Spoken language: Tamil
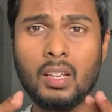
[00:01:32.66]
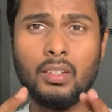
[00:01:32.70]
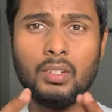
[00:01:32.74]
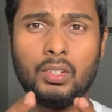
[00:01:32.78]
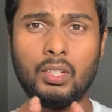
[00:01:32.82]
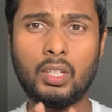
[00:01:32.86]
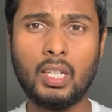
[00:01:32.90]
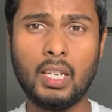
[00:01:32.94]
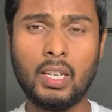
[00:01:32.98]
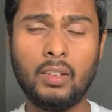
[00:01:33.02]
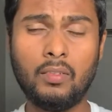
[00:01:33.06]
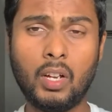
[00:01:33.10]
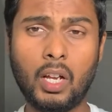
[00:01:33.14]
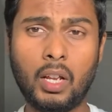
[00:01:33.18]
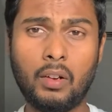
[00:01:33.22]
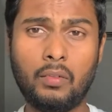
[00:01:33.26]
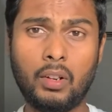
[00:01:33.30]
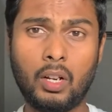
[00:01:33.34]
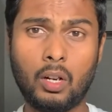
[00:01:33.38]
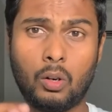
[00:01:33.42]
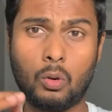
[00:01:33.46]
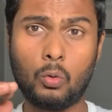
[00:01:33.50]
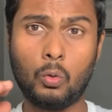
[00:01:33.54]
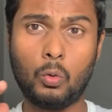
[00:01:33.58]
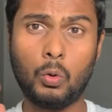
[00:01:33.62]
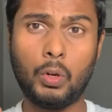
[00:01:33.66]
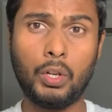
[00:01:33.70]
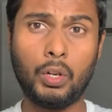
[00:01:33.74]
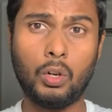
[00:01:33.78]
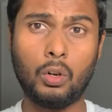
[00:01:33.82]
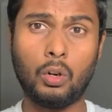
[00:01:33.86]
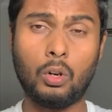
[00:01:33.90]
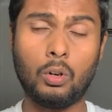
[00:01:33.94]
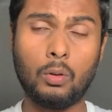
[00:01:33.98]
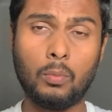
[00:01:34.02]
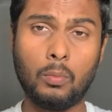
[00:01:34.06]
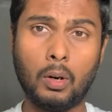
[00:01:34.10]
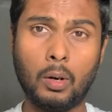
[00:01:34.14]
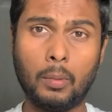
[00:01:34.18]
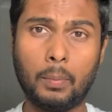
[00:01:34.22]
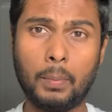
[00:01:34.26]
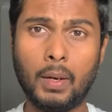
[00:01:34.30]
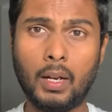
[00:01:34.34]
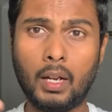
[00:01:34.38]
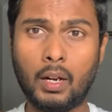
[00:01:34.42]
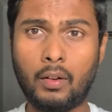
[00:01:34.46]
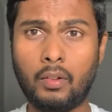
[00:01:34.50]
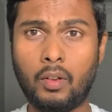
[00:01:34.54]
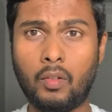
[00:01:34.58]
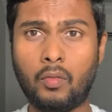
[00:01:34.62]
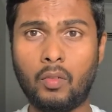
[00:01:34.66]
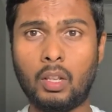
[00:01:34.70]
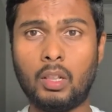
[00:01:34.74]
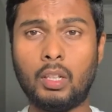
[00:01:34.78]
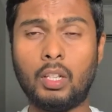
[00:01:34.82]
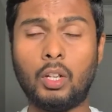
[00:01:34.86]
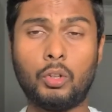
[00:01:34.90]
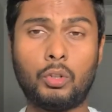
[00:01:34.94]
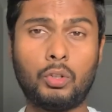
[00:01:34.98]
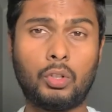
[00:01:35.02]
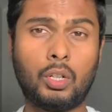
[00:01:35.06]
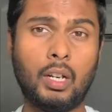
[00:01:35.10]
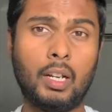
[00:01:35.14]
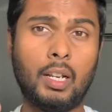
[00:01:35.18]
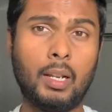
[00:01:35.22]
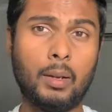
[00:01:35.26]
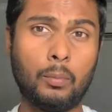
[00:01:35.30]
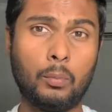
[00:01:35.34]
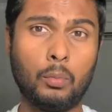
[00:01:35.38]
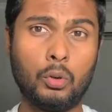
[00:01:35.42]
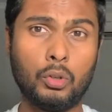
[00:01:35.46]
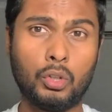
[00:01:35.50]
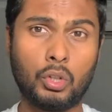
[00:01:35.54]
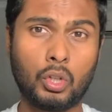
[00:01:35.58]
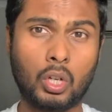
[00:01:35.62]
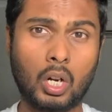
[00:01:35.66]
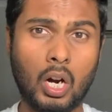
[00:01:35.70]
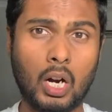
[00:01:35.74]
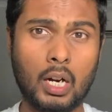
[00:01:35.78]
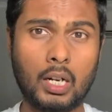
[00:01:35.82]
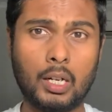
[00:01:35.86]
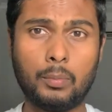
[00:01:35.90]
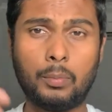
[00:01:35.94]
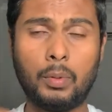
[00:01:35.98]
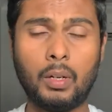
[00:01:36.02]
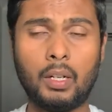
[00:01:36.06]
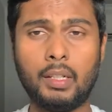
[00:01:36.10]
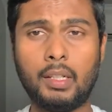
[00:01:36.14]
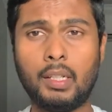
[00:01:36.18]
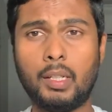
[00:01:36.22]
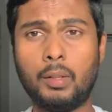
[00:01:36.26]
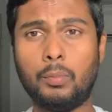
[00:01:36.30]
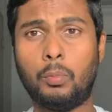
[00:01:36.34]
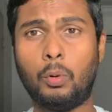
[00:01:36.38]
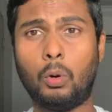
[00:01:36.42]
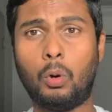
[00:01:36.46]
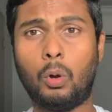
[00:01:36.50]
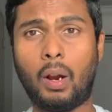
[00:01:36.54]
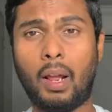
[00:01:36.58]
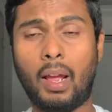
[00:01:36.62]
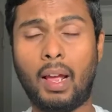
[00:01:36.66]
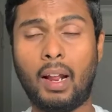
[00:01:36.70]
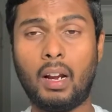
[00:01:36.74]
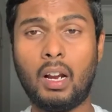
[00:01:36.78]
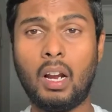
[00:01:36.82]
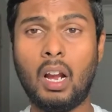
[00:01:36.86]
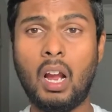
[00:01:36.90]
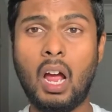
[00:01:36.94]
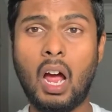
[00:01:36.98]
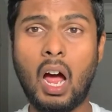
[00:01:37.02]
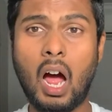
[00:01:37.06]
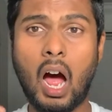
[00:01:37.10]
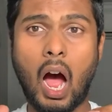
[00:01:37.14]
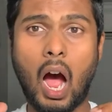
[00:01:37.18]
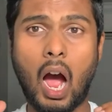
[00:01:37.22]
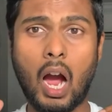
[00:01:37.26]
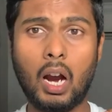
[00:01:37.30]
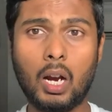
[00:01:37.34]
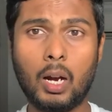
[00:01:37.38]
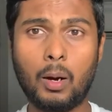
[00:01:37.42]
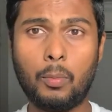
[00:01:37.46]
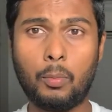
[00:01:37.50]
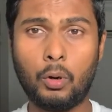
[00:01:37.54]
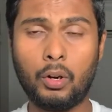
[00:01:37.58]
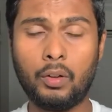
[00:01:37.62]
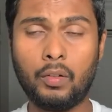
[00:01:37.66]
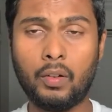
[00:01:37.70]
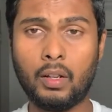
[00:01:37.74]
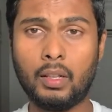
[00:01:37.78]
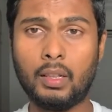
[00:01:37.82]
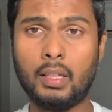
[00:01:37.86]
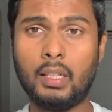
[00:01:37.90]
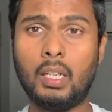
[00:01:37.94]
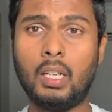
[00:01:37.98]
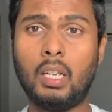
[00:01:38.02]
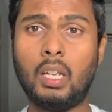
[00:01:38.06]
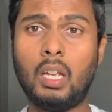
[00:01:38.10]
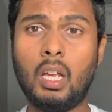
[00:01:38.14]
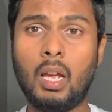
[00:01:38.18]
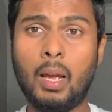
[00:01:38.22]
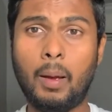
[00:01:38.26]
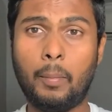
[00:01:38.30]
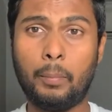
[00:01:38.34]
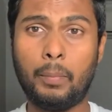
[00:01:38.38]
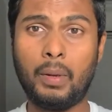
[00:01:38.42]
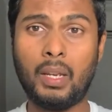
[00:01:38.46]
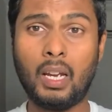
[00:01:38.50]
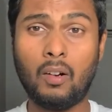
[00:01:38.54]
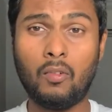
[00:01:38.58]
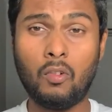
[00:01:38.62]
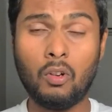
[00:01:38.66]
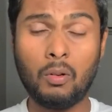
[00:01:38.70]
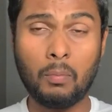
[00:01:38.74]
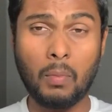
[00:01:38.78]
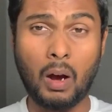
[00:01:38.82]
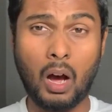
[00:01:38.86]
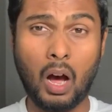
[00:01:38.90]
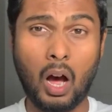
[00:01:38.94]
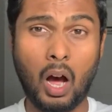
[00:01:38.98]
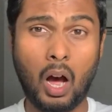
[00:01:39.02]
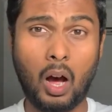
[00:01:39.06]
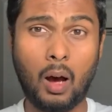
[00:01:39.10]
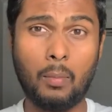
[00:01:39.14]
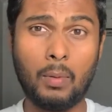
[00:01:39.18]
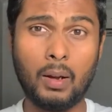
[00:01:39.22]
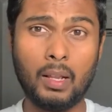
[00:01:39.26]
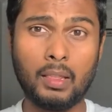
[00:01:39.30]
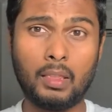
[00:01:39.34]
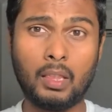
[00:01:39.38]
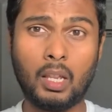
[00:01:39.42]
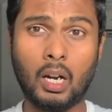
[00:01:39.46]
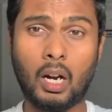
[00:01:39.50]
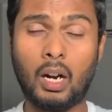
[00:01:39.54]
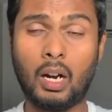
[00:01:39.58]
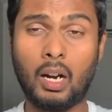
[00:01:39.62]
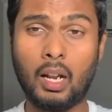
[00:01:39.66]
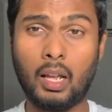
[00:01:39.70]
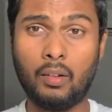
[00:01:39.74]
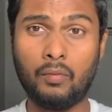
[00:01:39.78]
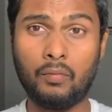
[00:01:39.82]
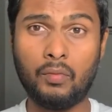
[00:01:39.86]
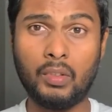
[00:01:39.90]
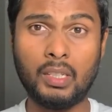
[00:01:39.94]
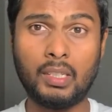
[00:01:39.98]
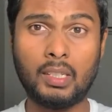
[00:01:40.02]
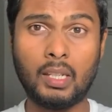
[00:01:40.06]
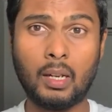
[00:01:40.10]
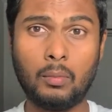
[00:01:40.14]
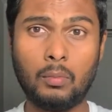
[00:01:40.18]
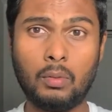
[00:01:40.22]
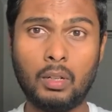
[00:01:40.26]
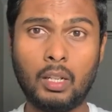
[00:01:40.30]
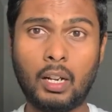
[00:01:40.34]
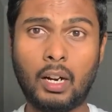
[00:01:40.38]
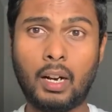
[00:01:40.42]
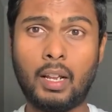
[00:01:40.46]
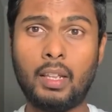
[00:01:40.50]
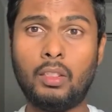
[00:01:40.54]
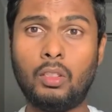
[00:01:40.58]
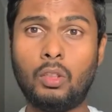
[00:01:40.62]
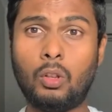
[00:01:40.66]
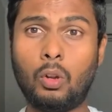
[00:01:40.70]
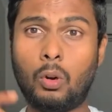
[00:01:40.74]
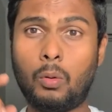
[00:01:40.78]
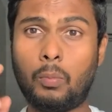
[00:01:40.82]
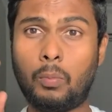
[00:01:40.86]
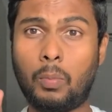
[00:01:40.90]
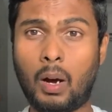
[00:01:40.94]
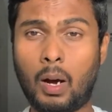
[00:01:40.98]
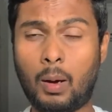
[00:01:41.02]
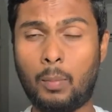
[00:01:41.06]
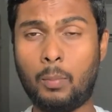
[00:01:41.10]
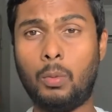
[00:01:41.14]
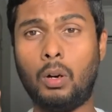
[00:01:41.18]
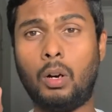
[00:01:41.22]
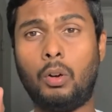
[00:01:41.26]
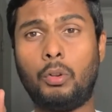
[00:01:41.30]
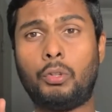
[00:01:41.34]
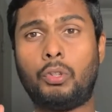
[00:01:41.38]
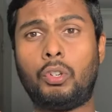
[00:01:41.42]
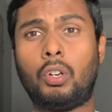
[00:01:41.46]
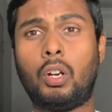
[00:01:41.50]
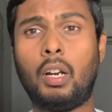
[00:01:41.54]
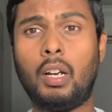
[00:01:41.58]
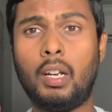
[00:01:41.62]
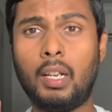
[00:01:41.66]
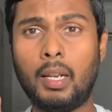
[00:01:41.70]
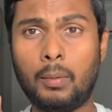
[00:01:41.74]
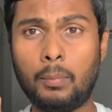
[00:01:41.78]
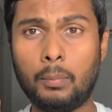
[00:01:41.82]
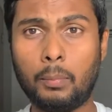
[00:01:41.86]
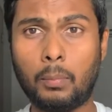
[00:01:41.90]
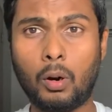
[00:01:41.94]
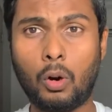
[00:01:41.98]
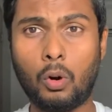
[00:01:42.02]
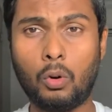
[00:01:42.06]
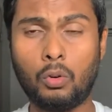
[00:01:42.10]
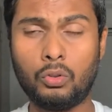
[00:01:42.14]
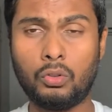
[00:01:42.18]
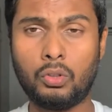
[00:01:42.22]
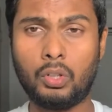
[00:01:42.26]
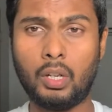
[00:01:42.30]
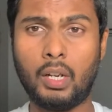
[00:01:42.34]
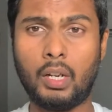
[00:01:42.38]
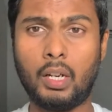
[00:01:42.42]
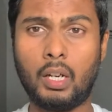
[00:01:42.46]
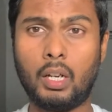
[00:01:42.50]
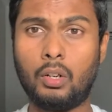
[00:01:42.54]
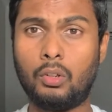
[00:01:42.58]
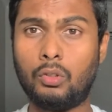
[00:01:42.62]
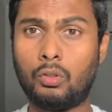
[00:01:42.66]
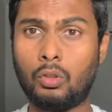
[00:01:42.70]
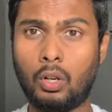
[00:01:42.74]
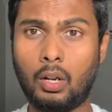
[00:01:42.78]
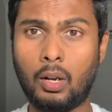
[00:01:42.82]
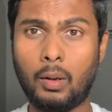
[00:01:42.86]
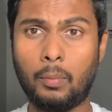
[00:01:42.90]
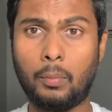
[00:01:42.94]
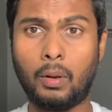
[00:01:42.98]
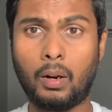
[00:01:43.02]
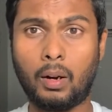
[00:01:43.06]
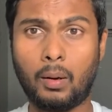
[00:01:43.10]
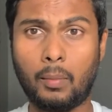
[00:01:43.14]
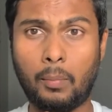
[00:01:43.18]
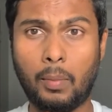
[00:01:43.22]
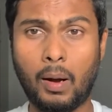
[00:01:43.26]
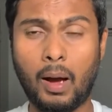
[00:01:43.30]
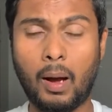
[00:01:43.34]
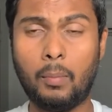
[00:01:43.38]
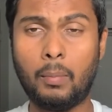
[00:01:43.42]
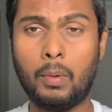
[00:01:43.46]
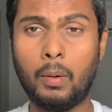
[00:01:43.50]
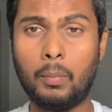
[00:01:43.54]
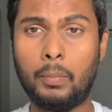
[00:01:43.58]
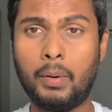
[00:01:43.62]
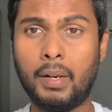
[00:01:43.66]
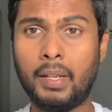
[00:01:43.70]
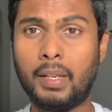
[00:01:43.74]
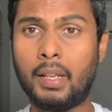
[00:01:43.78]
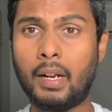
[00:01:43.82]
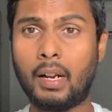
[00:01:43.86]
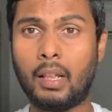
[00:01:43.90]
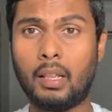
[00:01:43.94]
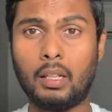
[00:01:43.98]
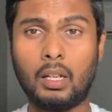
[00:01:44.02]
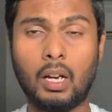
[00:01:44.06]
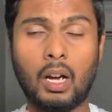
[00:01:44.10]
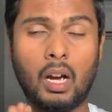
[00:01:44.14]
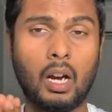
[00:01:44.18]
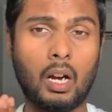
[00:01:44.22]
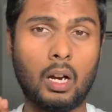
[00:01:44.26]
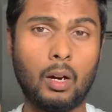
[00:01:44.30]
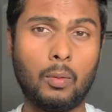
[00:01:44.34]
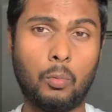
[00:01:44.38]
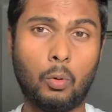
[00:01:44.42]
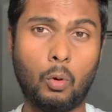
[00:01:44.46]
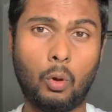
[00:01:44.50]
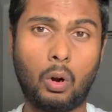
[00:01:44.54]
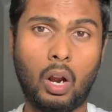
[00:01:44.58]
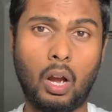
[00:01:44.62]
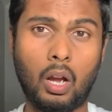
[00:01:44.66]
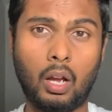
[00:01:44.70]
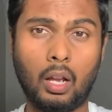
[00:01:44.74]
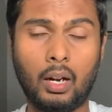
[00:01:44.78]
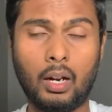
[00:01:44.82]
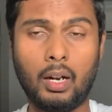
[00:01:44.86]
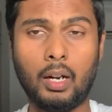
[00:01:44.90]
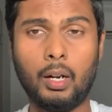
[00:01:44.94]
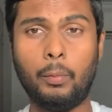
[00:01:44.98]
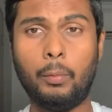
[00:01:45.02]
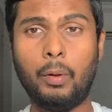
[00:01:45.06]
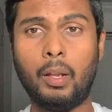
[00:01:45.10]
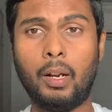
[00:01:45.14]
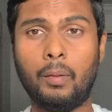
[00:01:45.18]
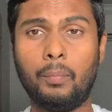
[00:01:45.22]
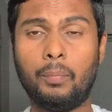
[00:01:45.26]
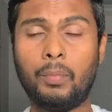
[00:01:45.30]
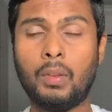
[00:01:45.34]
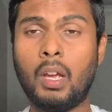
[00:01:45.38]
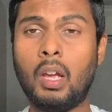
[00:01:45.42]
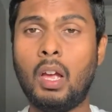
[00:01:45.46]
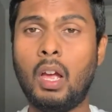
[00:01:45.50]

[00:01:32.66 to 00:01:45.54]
ஸ்டீவ் அர்வினை கூட்டிக் கொண்டு பப் அர்வின் வந்து ஆஸ்திரேலியன் புஷ் காட்டு பகுதிக்கு போகிறார் அங்கே போய் வந்து மிகவும் ஆபத்தான விஷம் நிறைந்த ஒரு பாம்பு ஆஸ்திரேலியன் ப்ரௌன் ஸ்னேக்னு சொல்லப்படுற பாம்பை பிடிக்கிறதுக்காக அங்கே போகிறாங்க ரெண்டு பேரும்